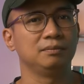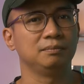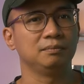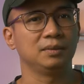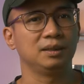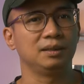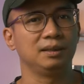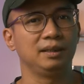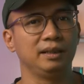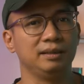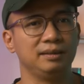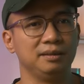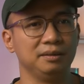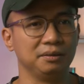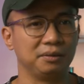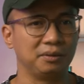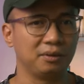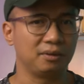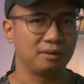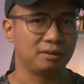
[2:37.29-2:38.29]
mà lại
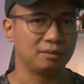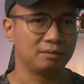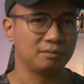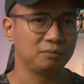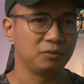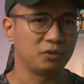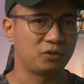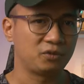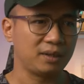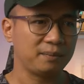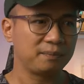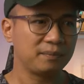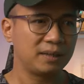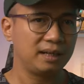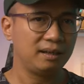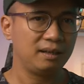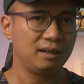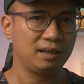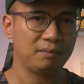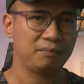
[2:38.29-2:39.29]
chỉ có
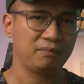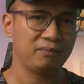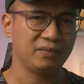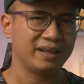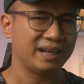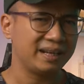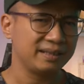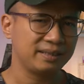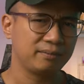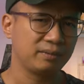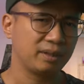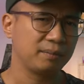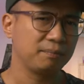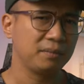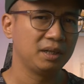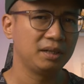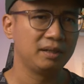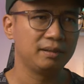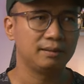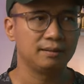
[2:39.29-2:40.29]
125 và
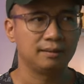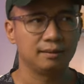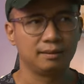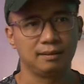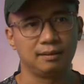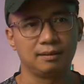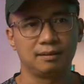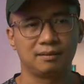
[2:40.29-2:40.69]
250